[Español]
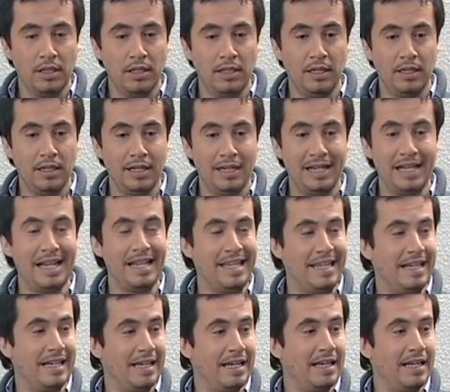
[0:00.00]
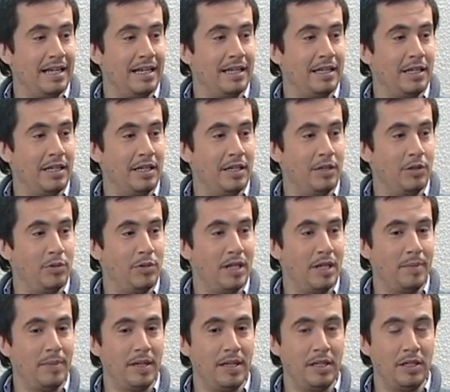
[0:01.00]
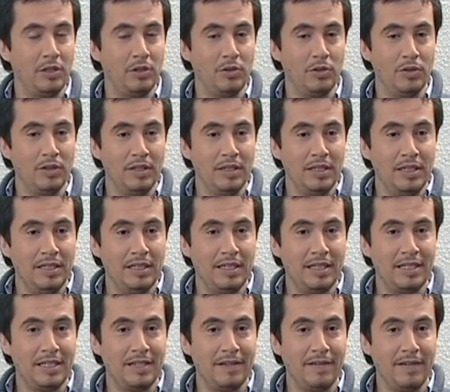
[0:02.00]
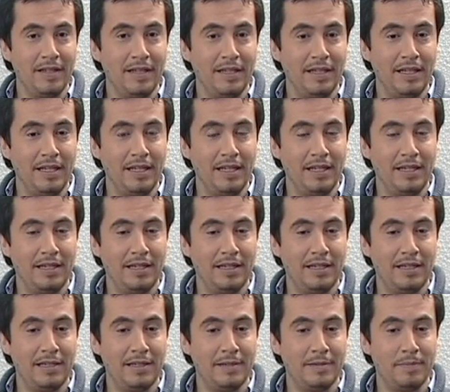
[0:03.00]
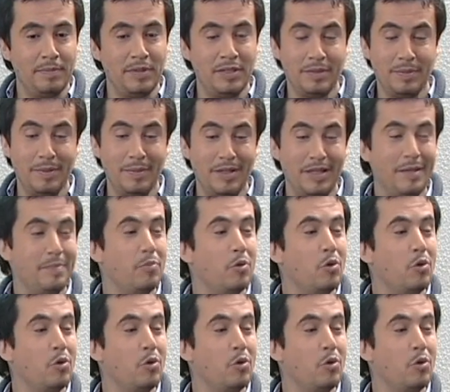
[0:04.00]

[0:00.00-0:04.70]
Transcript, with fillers: eh, la llegada de, de, un hermanito es a través de principalmente